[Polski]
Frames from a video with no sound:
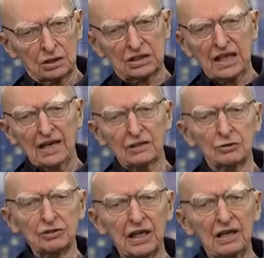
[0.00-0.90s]
Stare
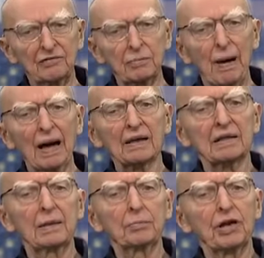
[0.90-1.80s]
zostaje
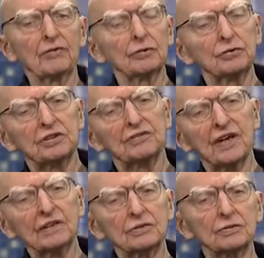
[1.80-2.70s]
wyparte po rewolucji
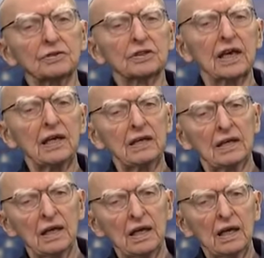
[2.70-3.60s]
francuskiej
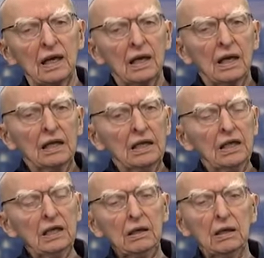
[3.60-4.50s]

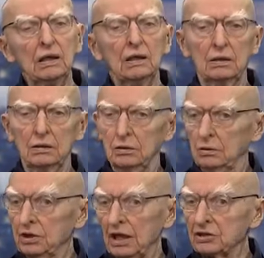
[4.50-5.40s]
i
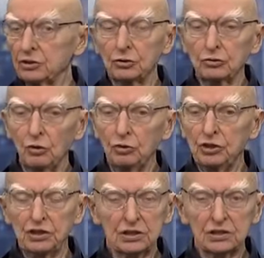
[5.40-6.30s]
tak zresztą
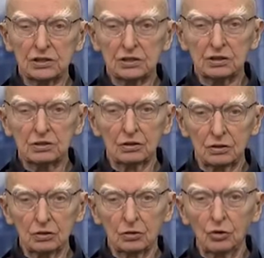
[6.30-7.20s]
ojciec
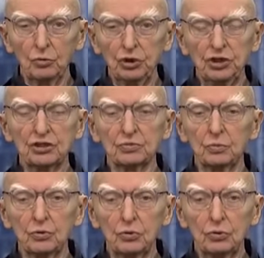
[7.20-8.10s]

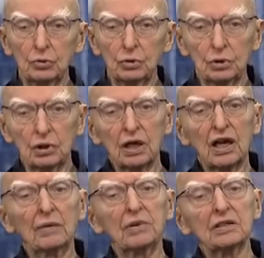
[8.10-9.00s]
komunizmu
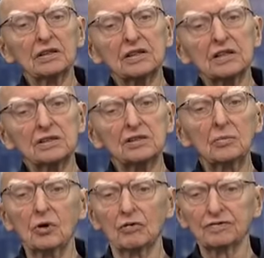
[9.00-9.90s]
hrabia de
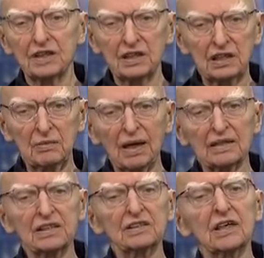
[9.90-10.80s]
Saint-Simon, wcale nie
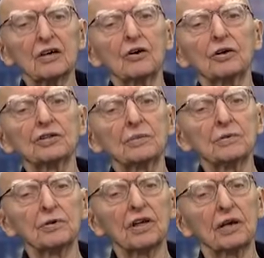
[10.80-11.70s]
Marks jest jego ojcem,
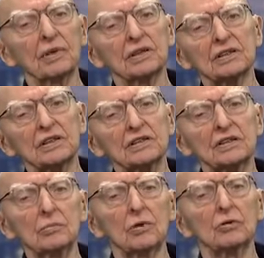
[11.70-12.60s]
tylko hrabia de
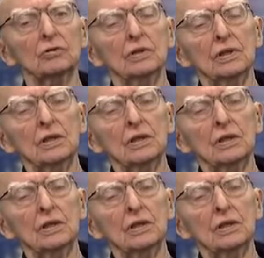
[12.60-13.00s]
Saint-Simon,